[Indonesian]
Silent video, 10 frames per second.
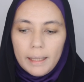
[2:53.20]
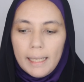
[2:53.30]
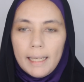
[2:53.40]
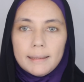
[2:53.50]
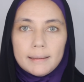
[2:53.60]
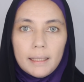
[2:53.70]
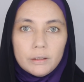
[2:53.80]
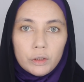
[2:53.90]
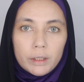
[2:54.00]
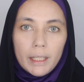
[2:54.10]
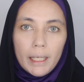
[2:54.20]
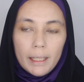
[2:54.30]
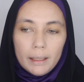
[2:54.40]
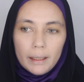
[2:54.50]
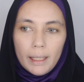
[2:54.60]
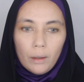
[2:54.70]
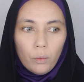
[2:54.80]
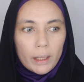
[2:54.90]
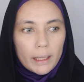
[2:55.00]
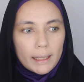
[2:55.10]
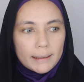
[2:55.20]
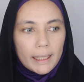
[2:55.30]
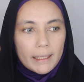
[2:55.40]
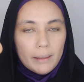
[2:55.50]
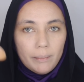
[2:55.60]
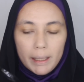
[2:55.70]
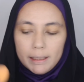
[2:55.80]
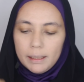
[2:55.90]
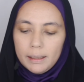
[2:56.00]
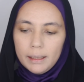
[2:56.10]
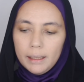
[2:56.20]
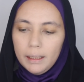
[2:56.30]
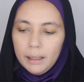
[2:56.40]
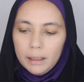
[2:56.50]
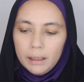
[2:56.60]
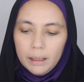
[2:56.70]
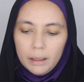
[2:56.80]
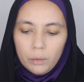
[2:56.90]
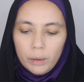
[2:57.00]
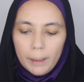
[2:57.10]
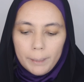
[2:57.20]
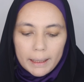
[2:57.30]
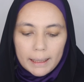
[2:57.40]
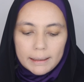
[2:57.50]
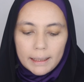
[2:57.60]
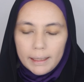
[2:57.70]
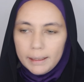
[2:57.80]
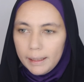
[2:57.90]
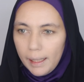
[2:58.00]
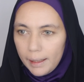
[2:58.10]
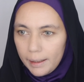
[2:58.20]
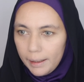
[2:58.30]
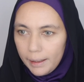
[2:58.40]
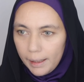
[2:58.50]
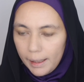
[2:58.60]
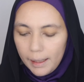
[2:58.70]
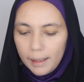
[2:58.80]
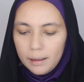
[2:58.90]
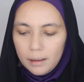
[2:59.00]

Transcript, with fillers: Nah, selanjutnya yang warna sandy beige ini, ini gue aplikasikan di area